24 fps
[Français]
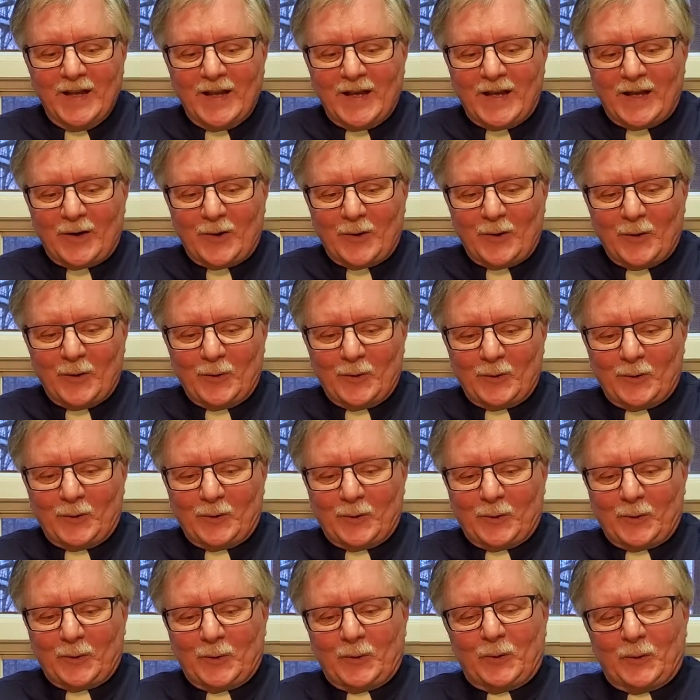Alors,
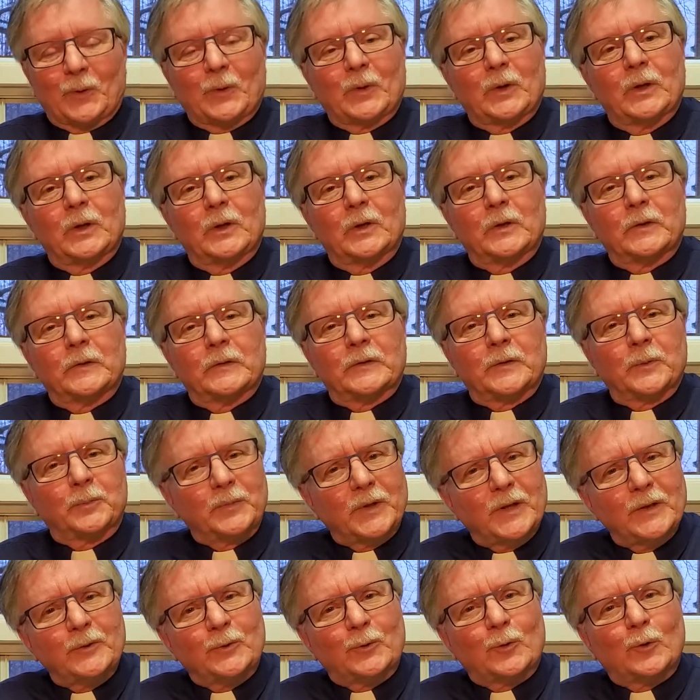euh, c'est
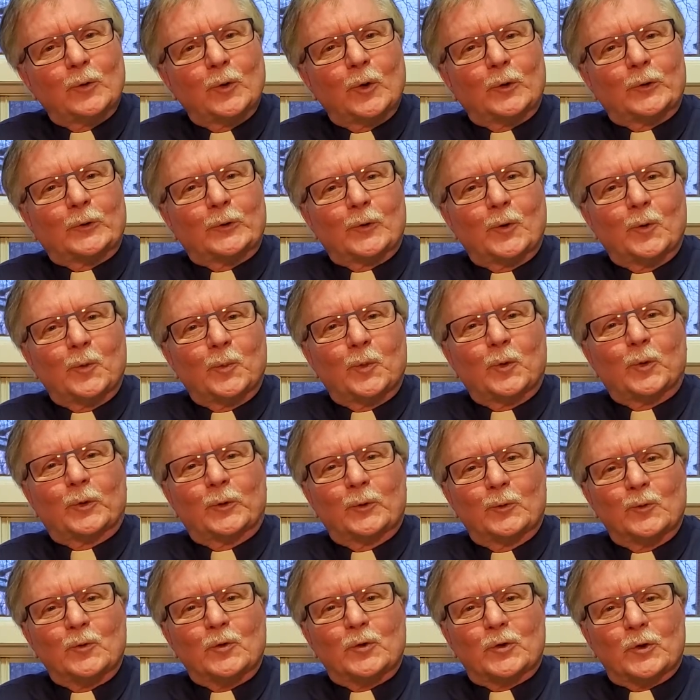peut-être une leçon pour
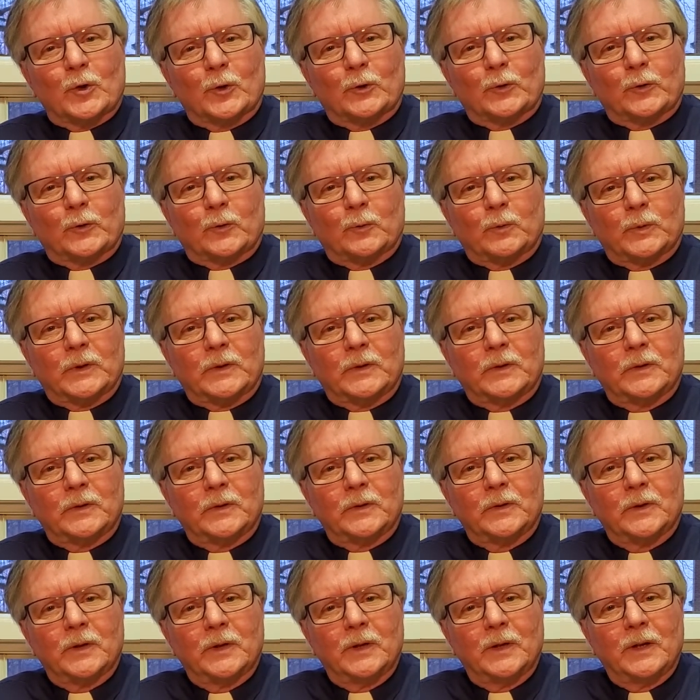nous
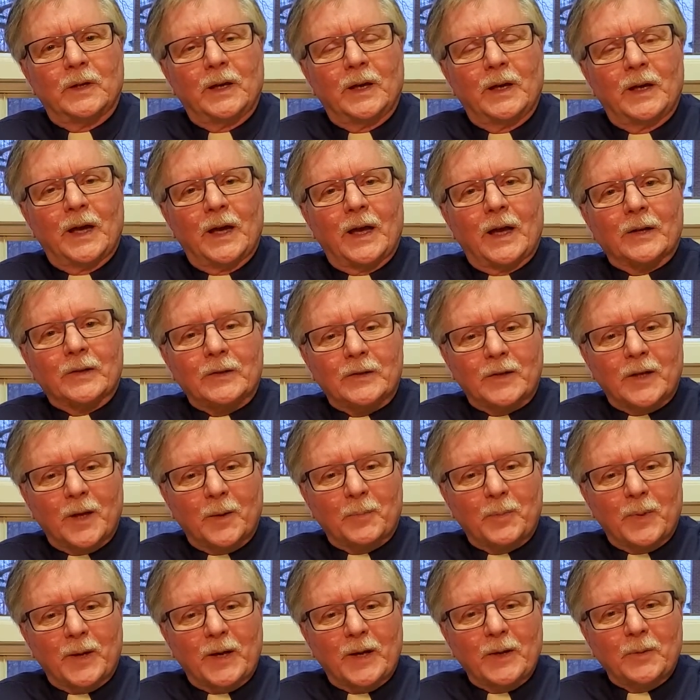aujourd'hui. Être
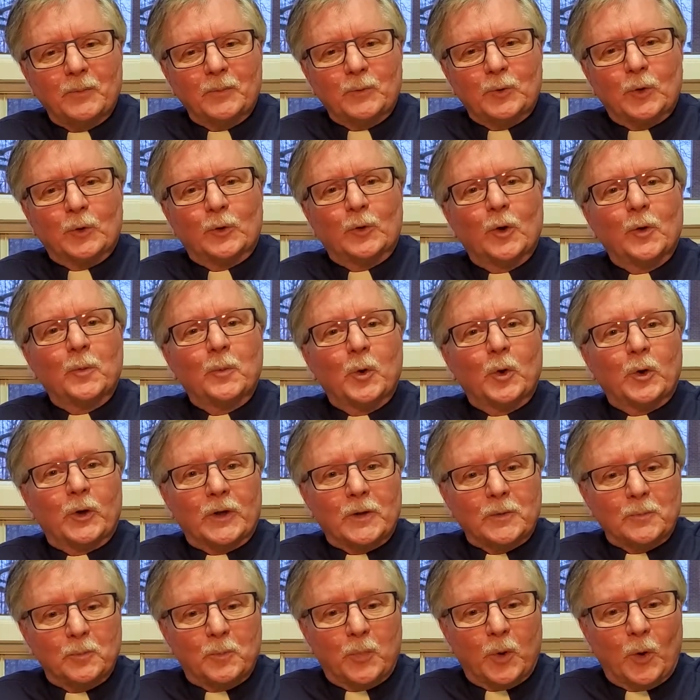capable de
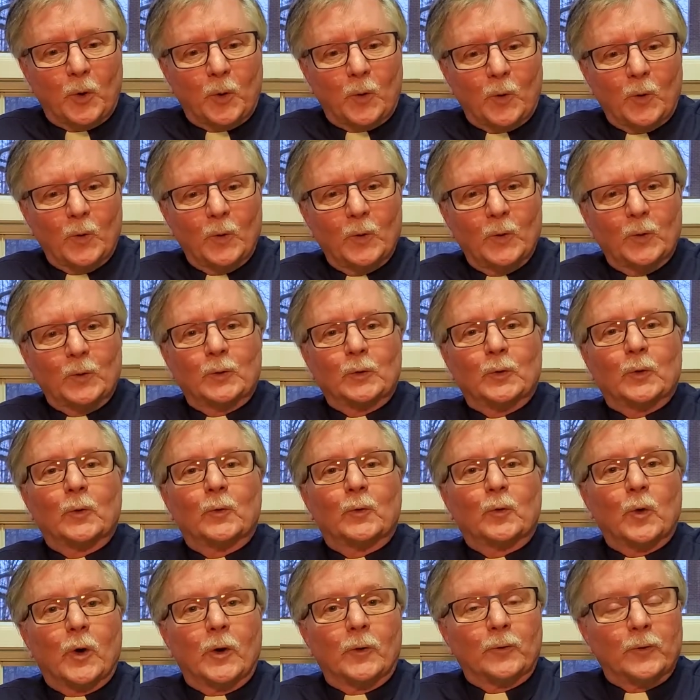demeurer bon, de
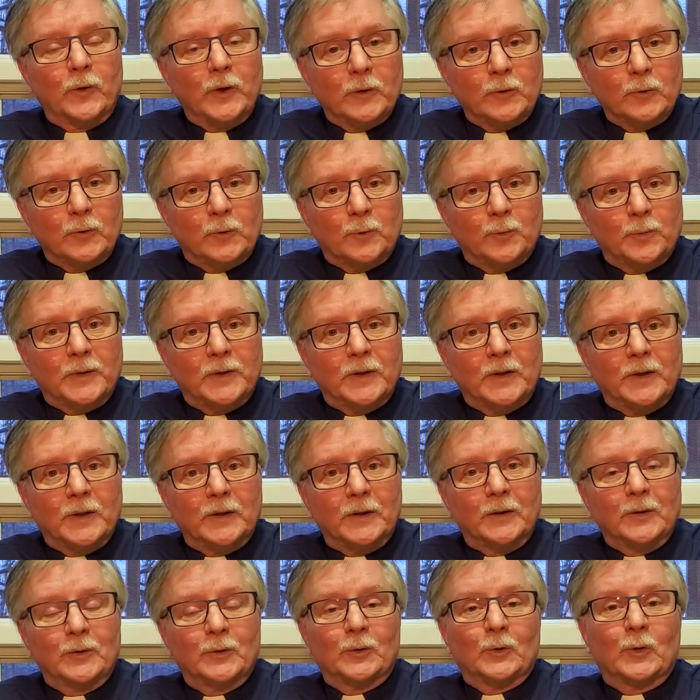vouloir faire du
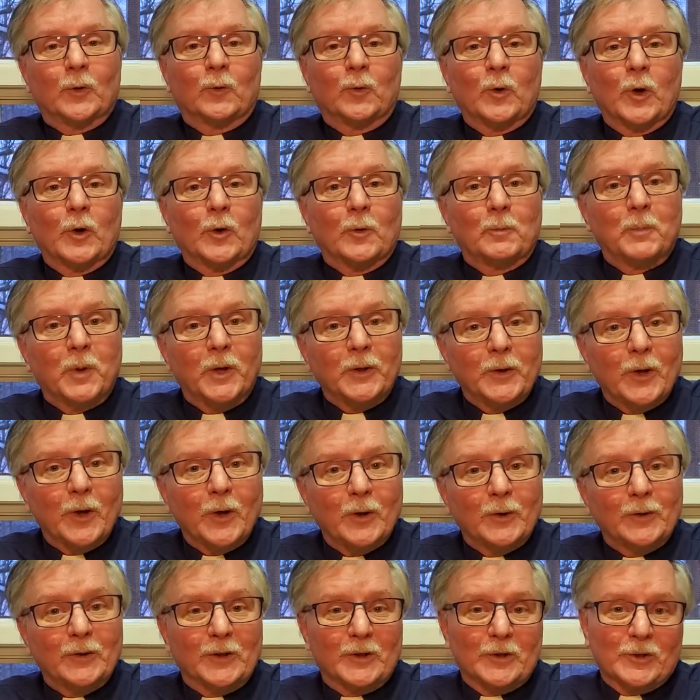bien, de vouloir le
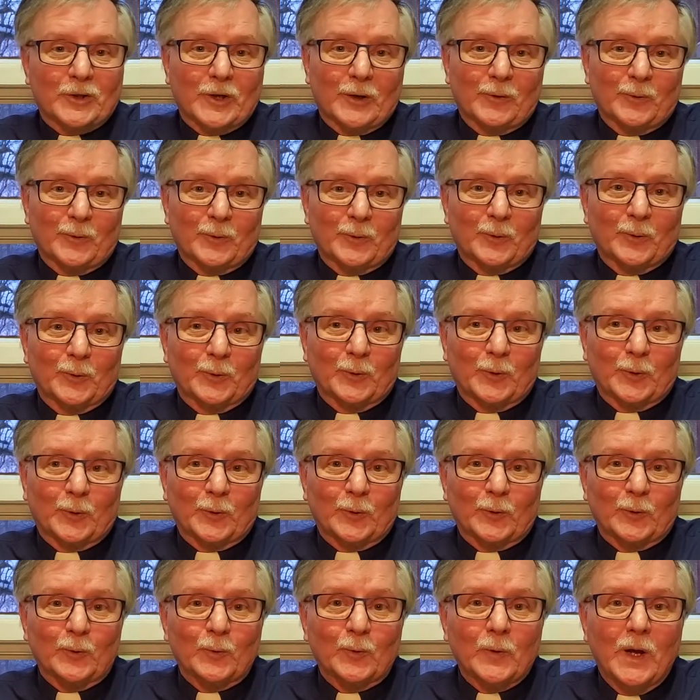bonheur des gens autour de
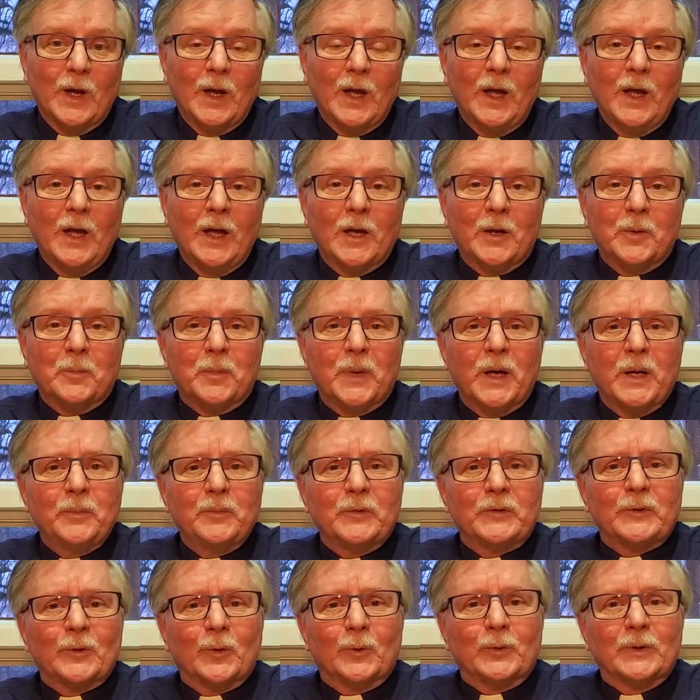nous, même
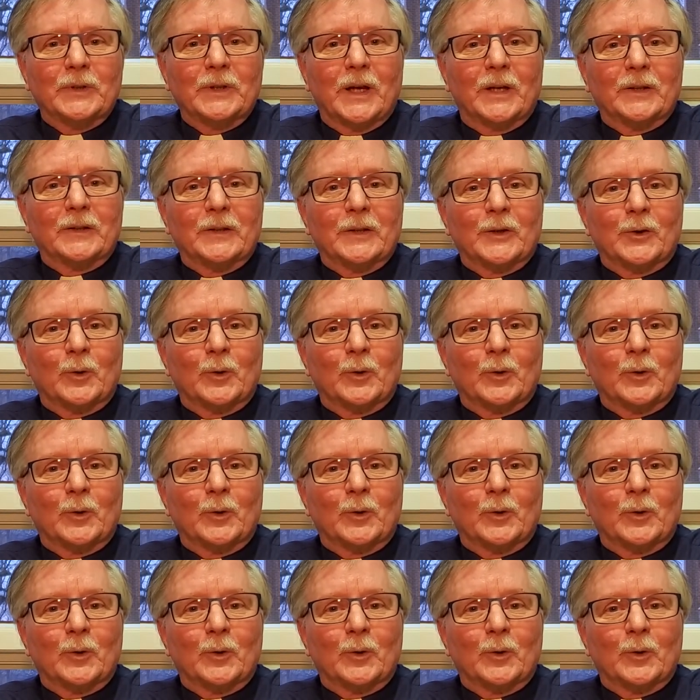si on est dans des